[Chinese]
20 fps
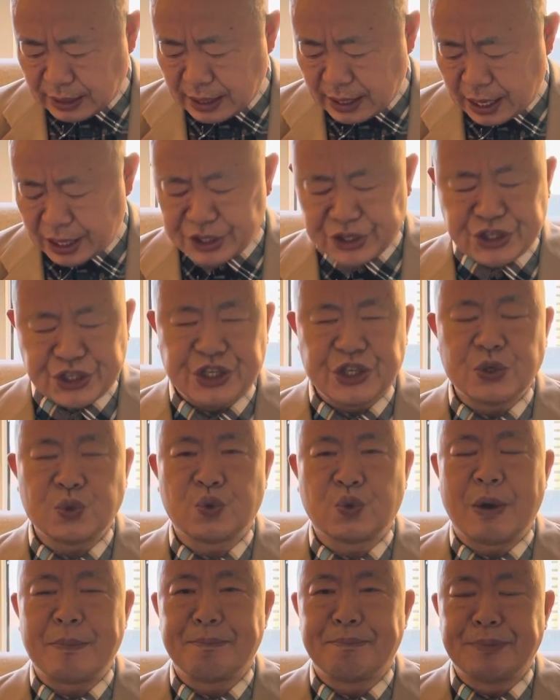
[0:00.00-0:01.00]
而新
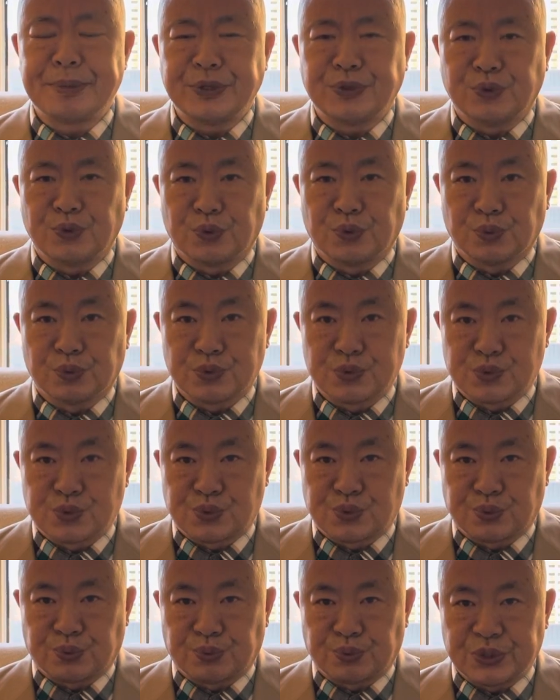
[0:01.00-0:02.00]
冠病毒
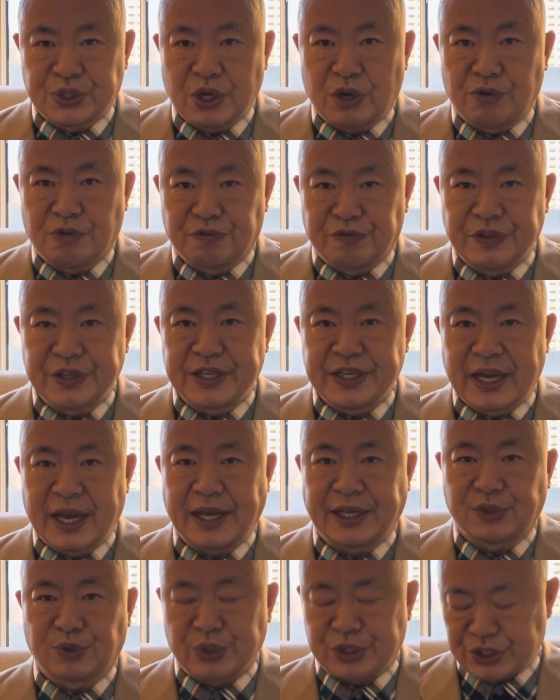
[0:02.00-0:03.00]
主要危
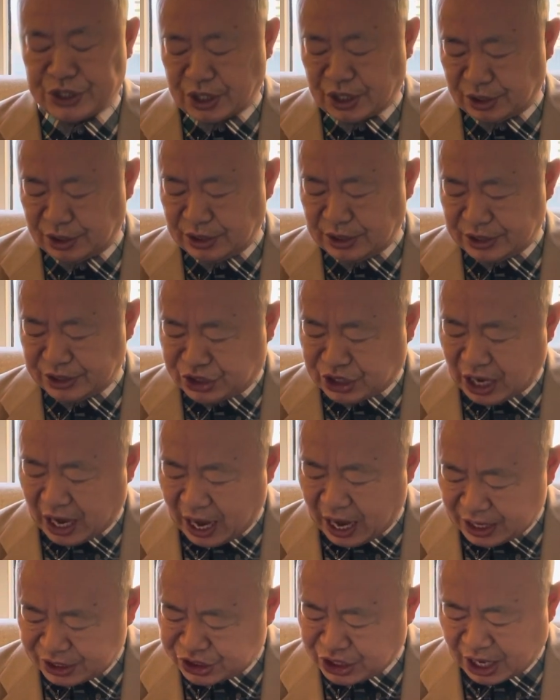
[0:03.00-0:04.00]
害对象，
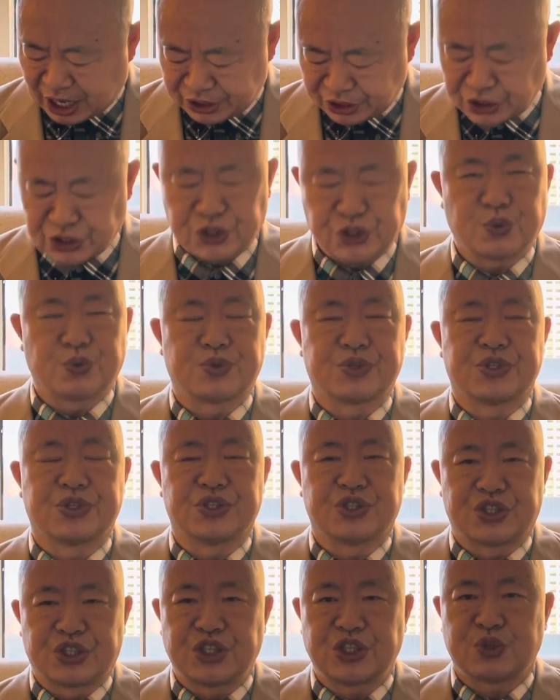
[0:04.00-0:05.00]
恰恰呢就是
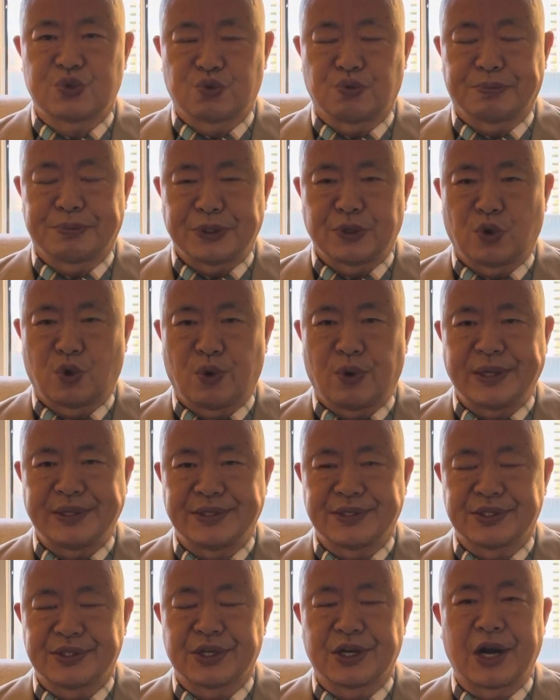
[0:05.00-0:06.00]
基础病
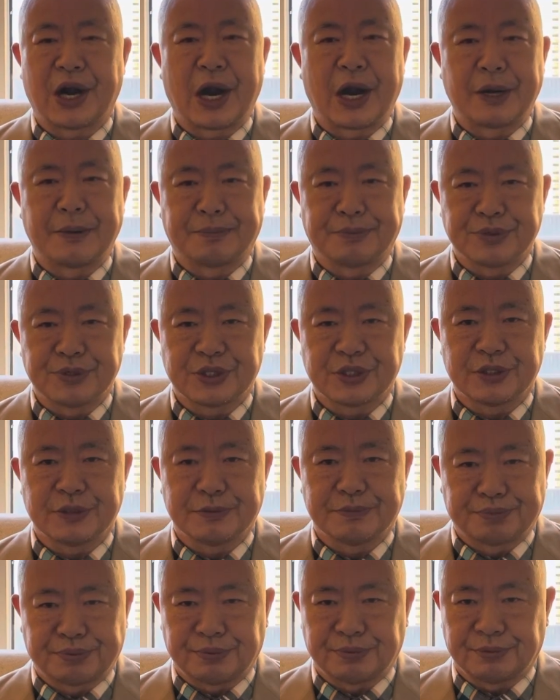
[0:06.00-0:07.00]
患者，而不是
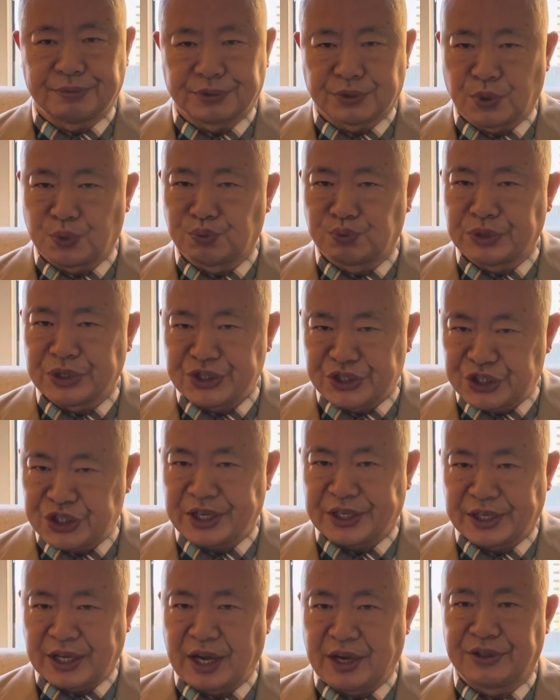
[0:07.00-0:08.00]
普通的
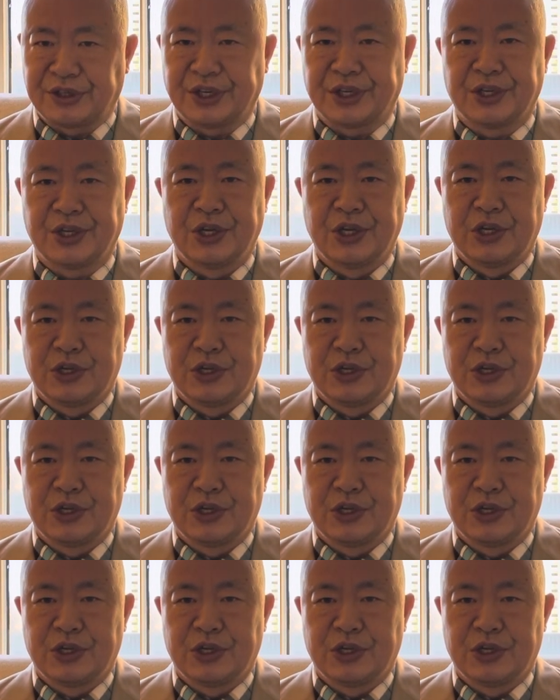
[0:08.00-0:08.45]
健康人。